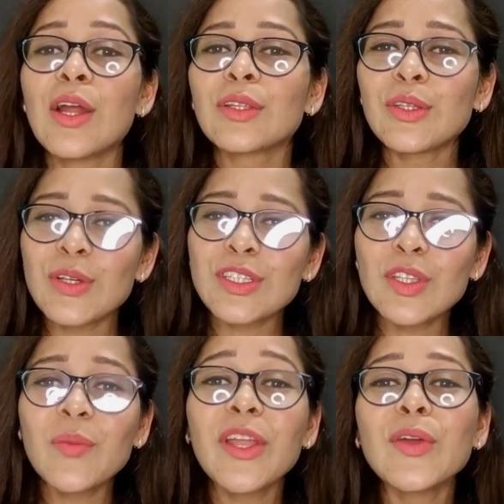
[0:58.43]
तो दोस्तों
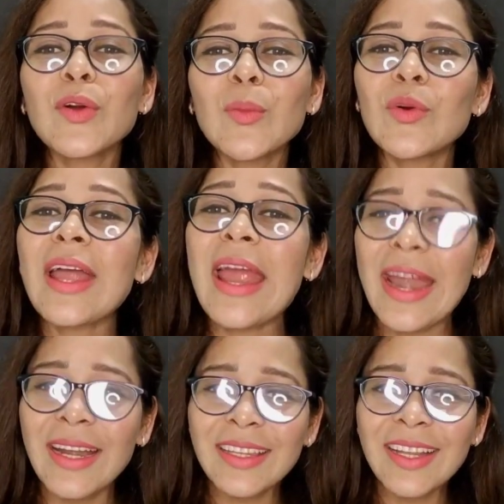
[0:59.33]
वीडियो को पूरा
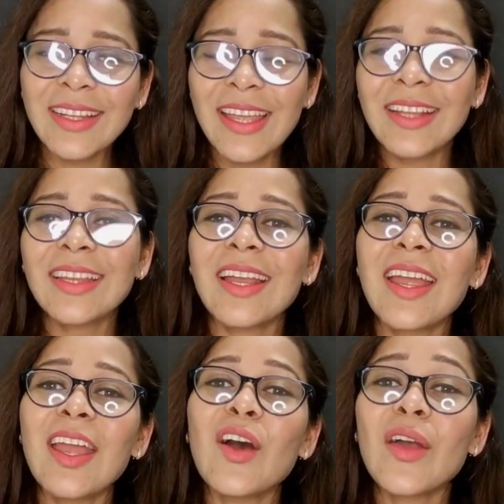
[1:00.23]
एंड तक देखते
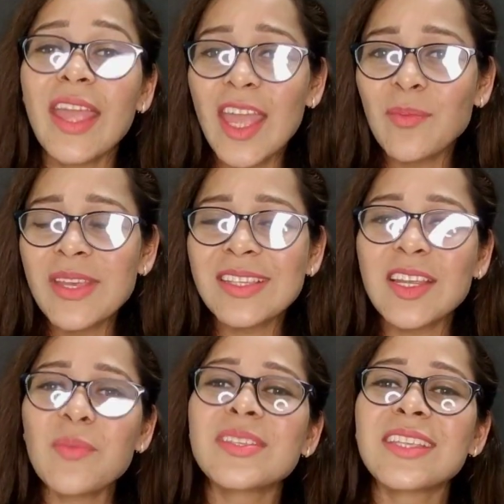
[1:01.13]
रहें और एक भी
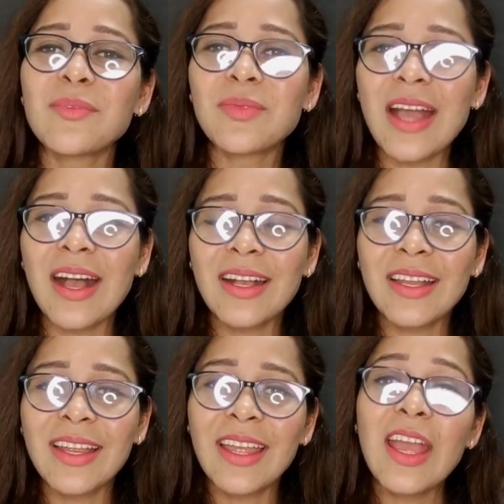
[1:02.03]
स्टेप स्किप ना
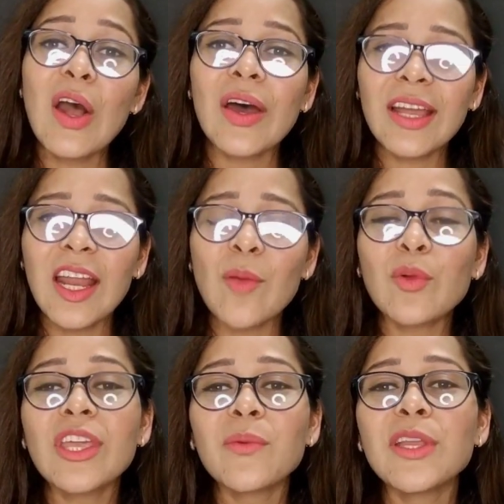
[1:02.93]
करें और अगर आपको ये